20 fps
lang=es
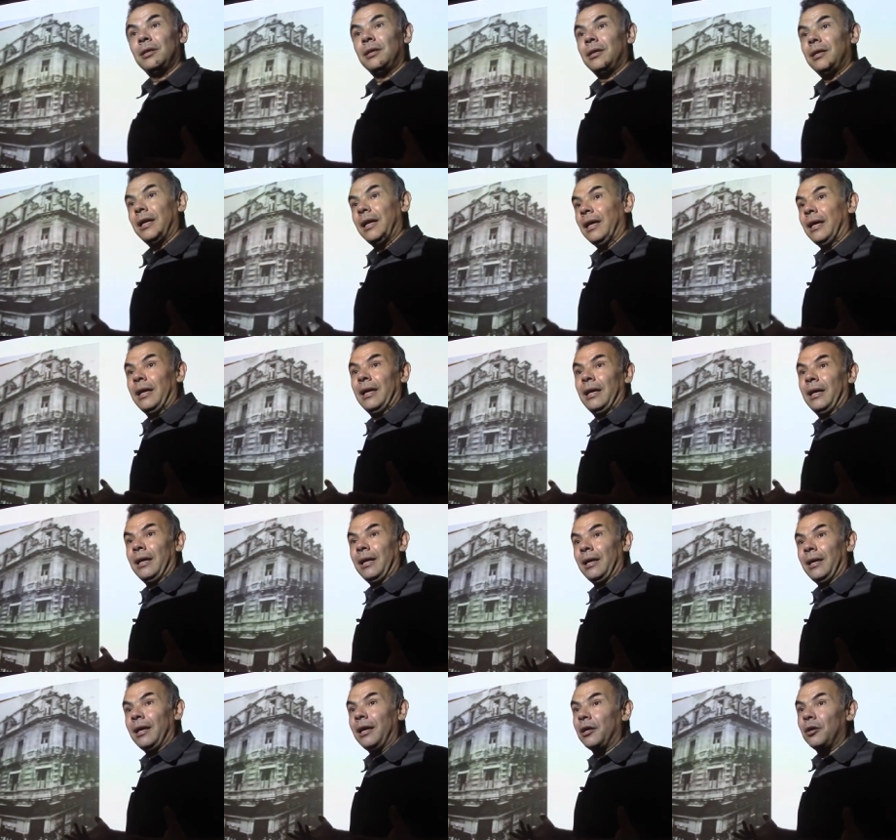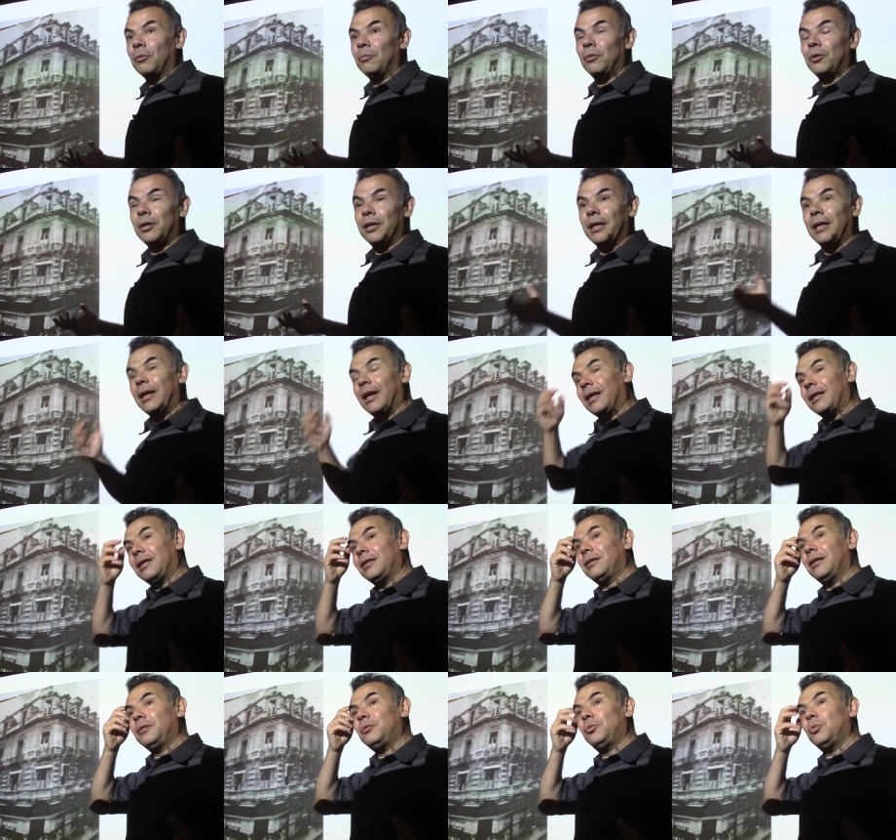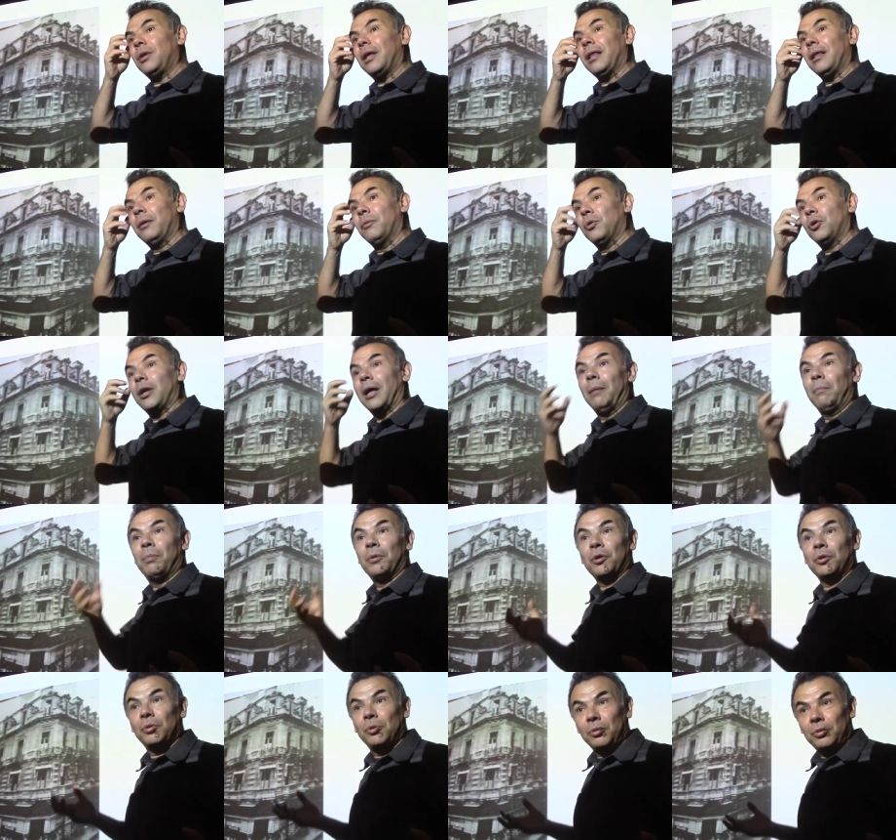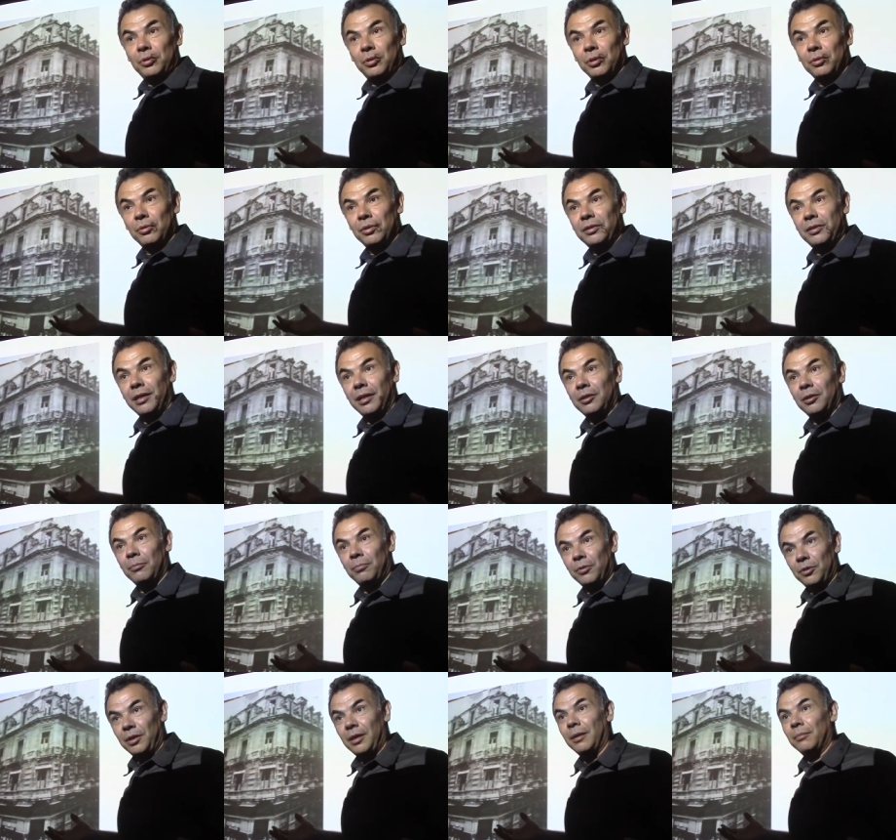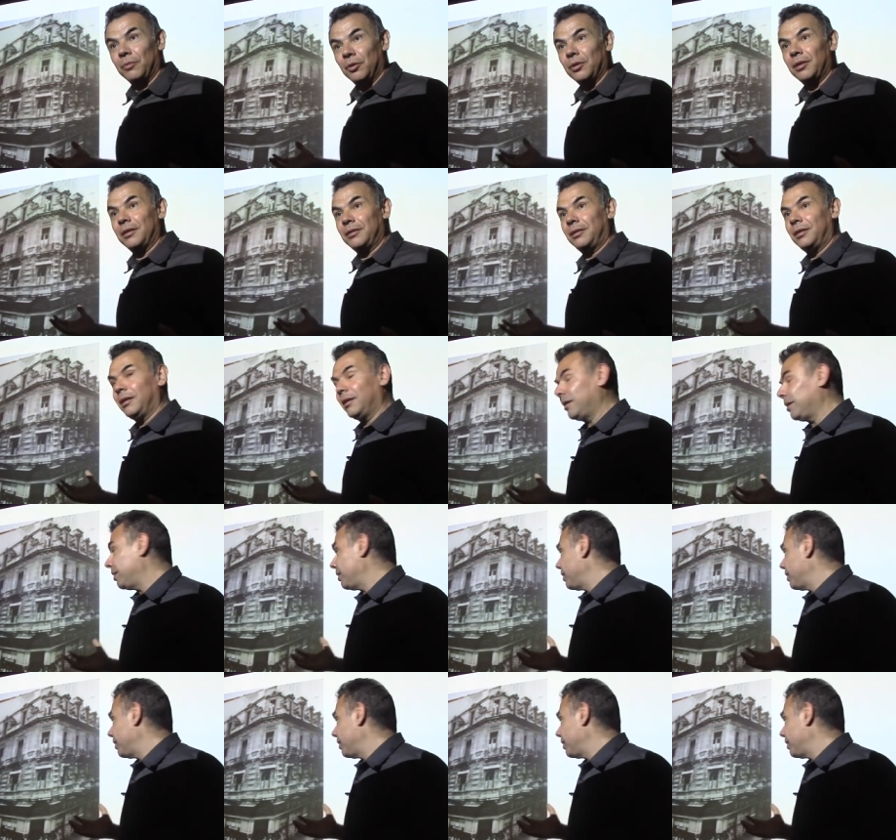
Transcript: eh, es como que la arquitectura devora el producto, ¿no es cierto? Podríamos decir.